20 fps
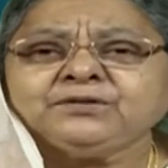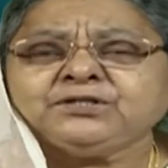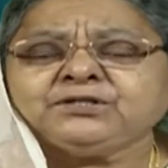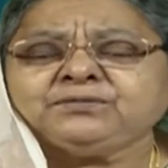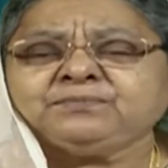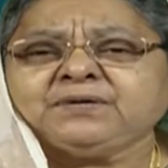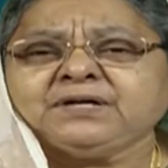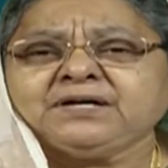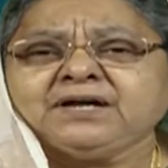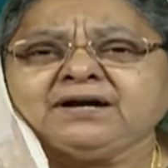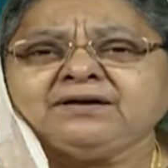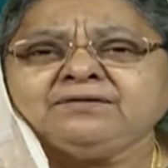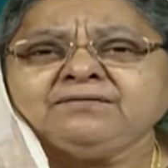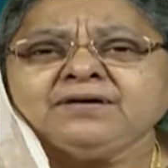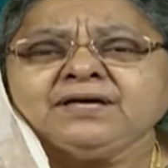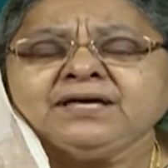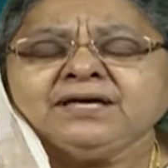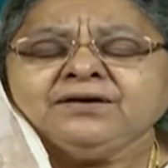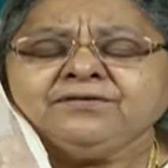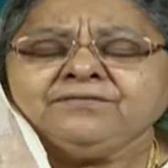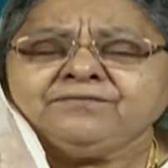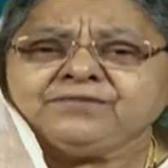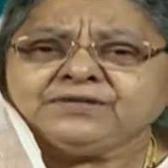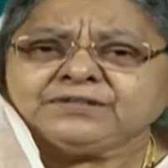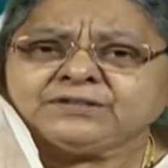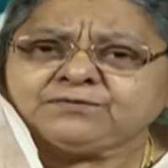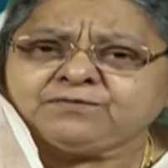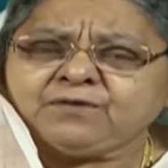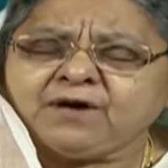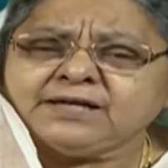ఉంచమన్నాడు
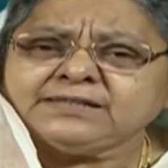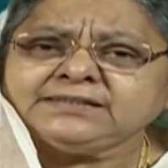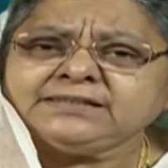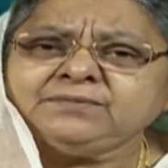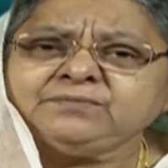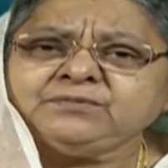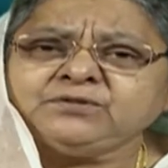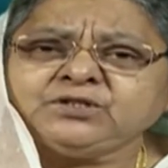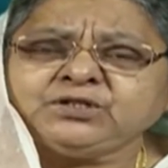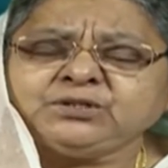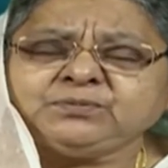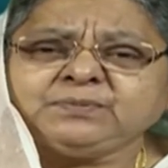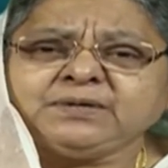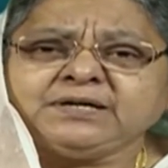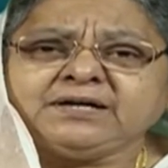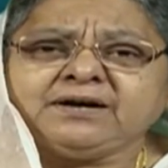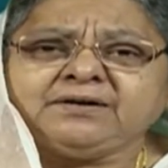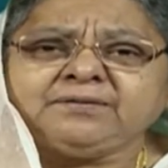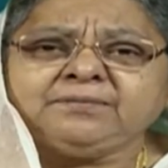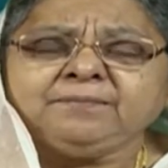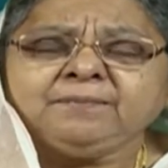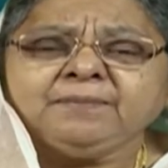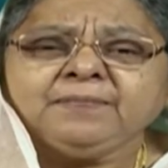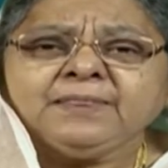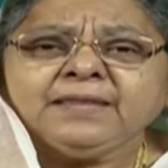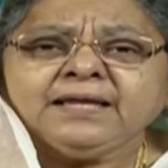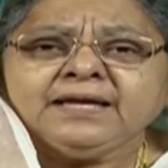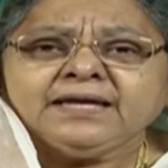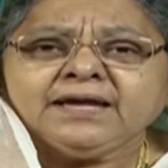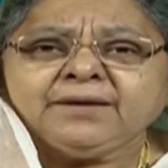విశ్వాసం ఉంచమన్నాడు
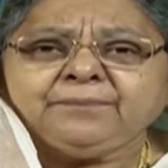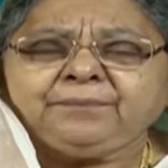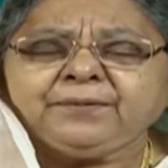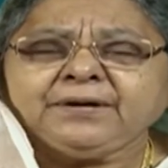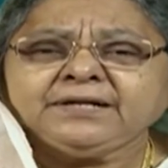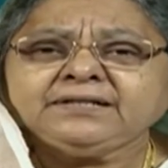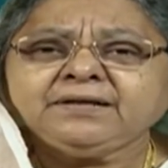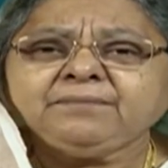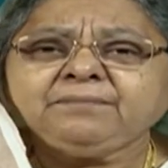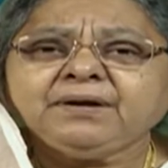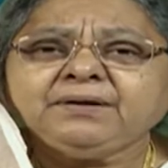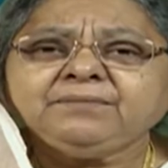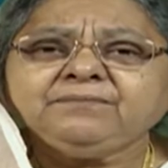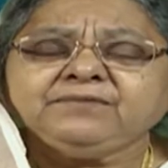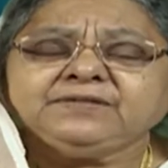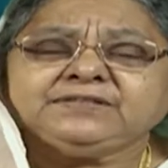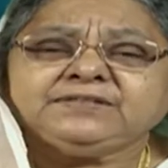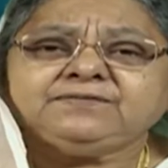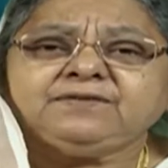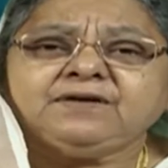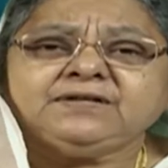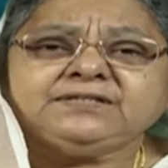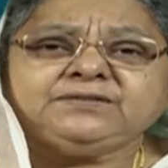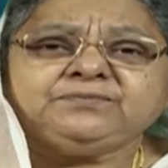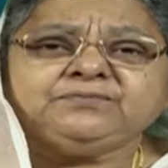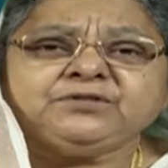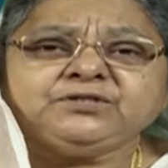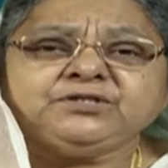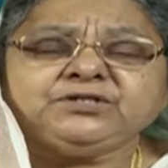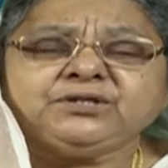ఎప్పుడైతే మనం
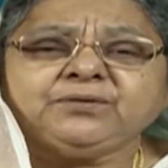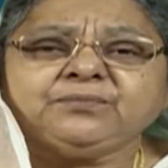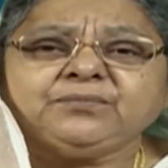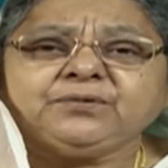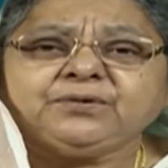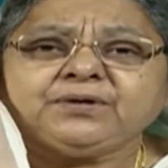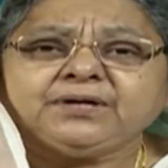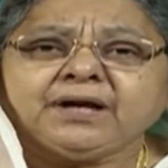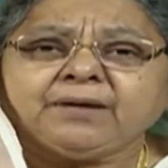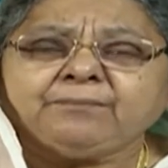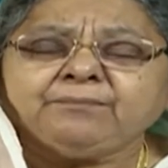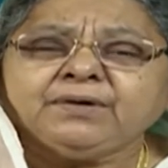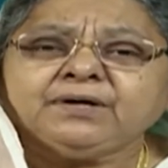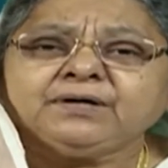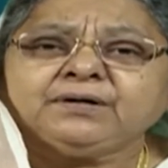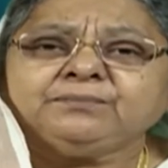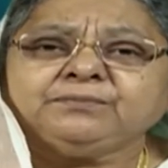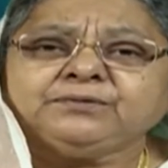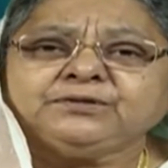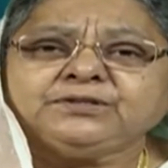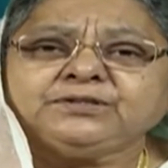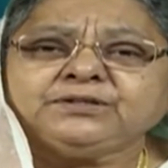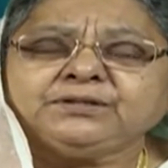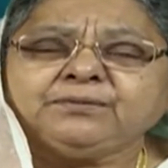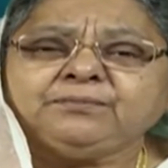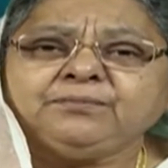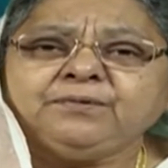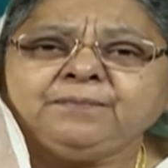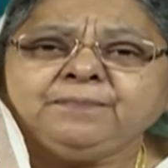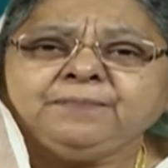విశ్వాసం ఉంచుతామో నమ్మకం
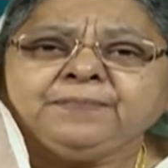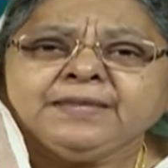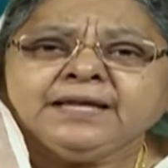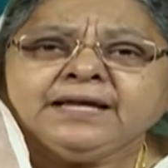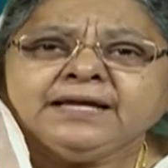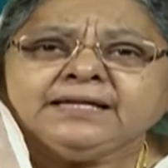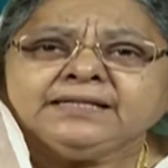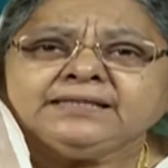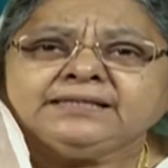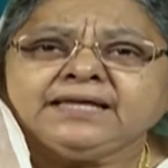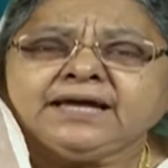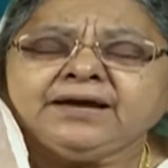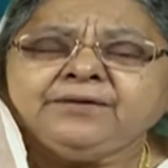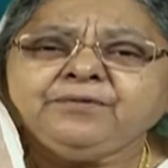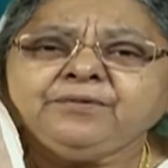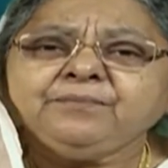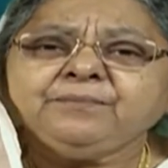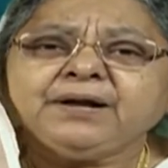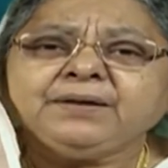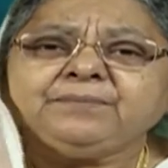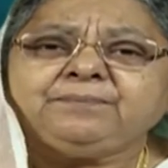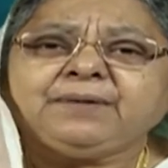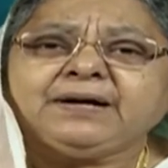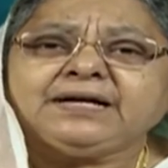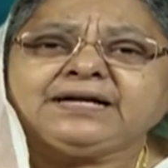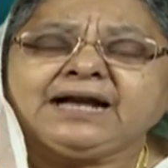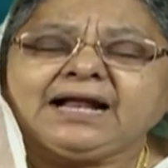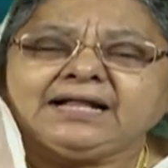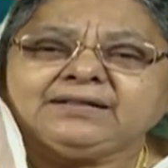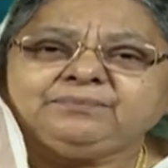ఉంచుతామో దేవుడు మన
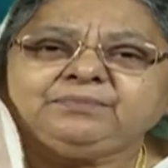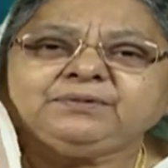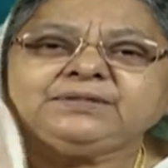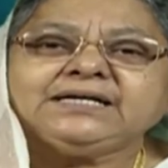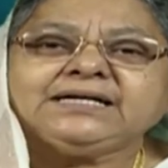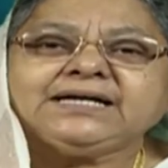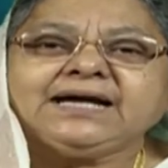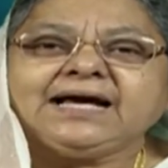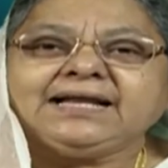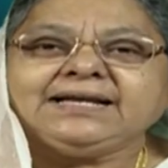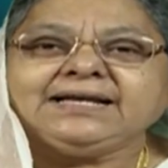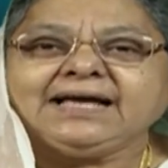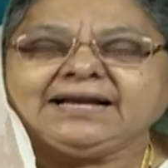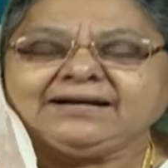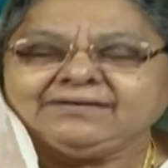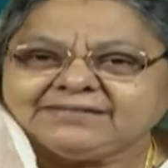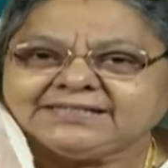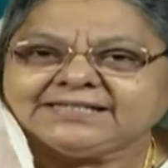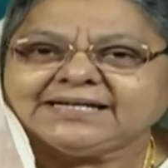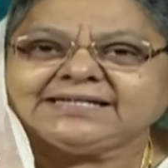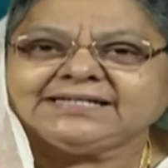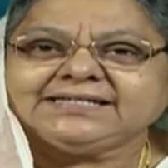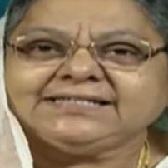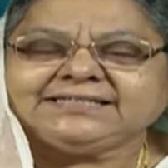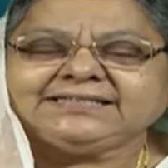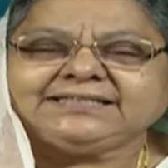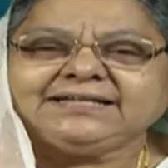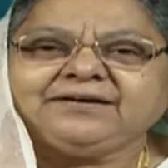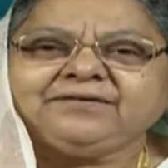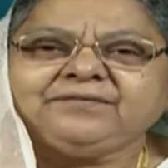పట్ల అద్భుత కార్యాలు
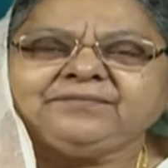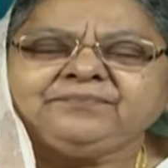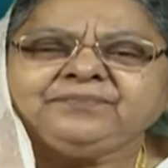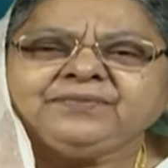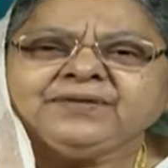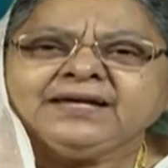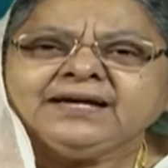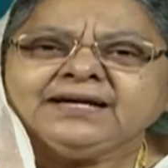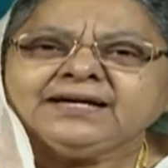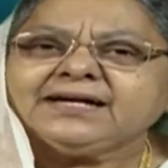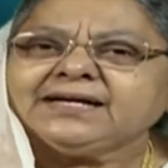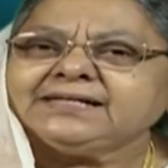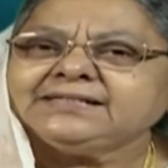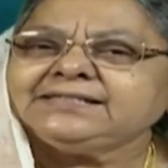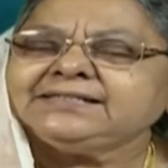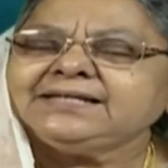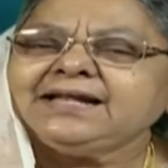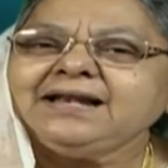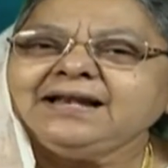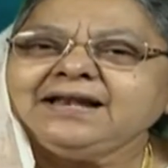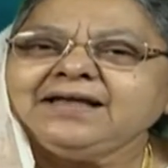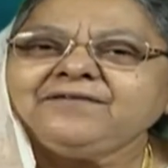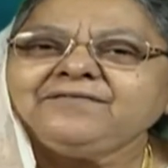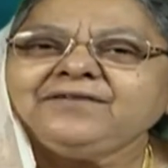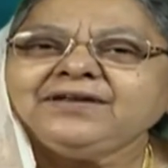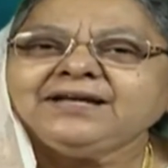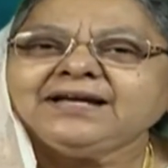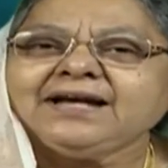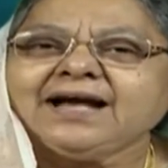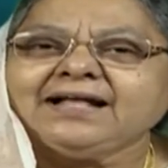జరిగిస్తాడు కష్టాలు
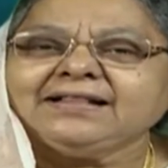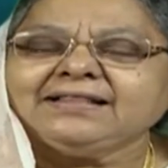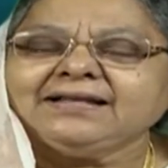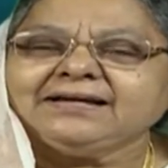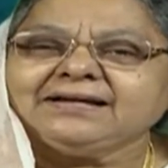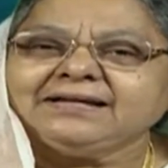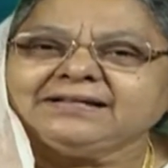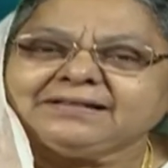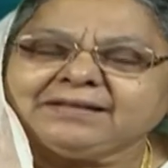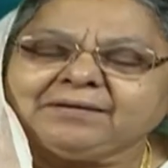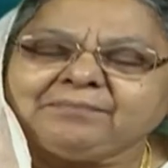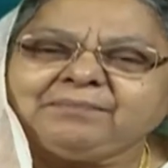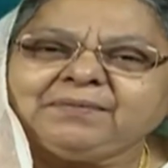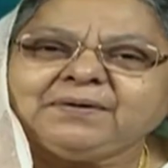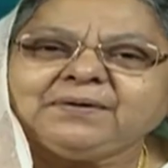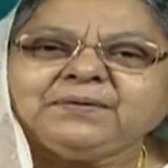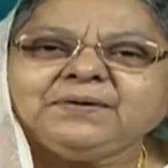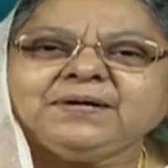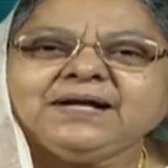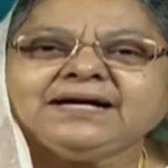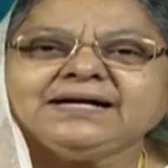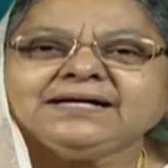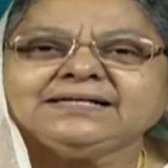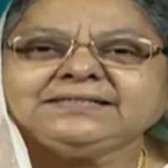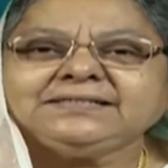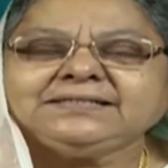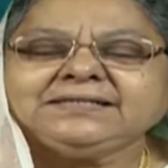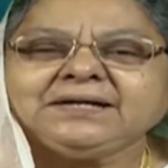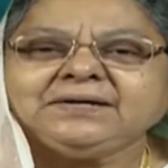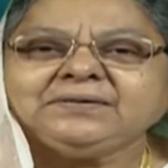లేవని కాదండి తప్పకుండా
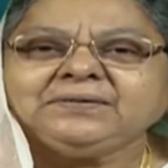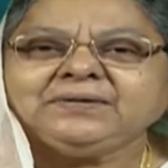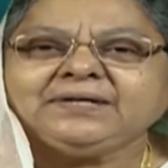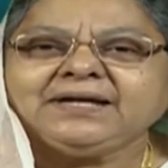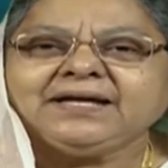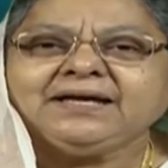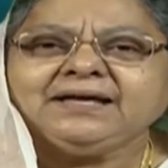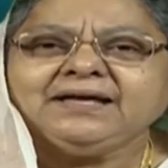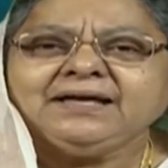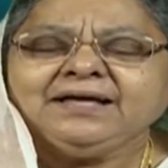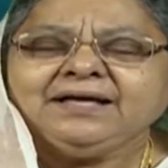కష్టాలు ఉంటాయి